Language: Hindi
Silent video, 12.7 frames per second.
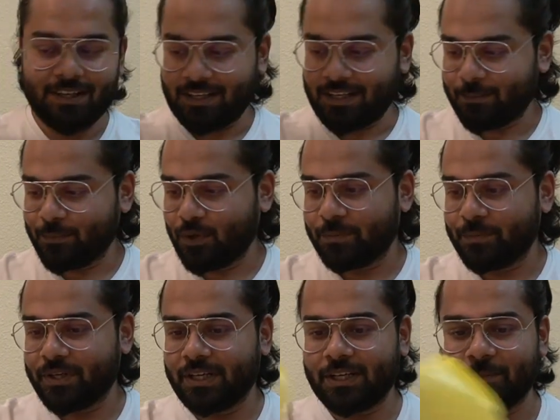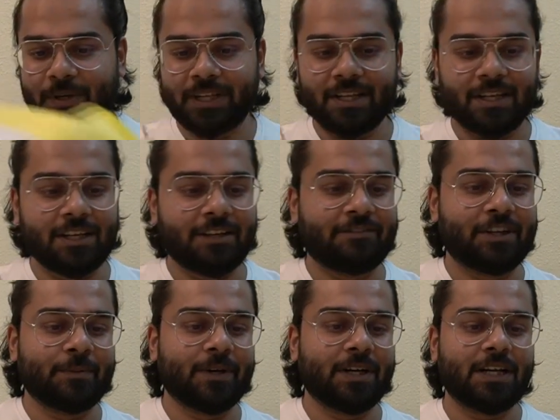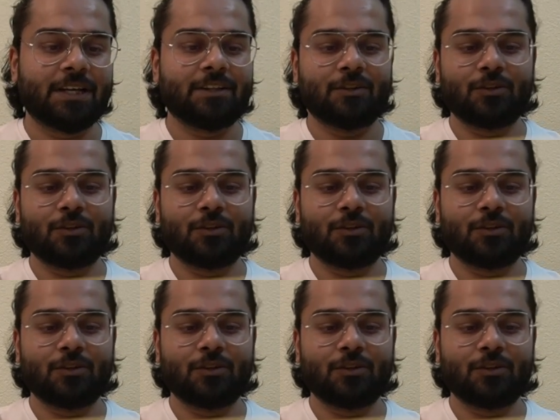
नम्मा ने मेरे लिए बर्थडे का गिफ्ट ही मंगाया था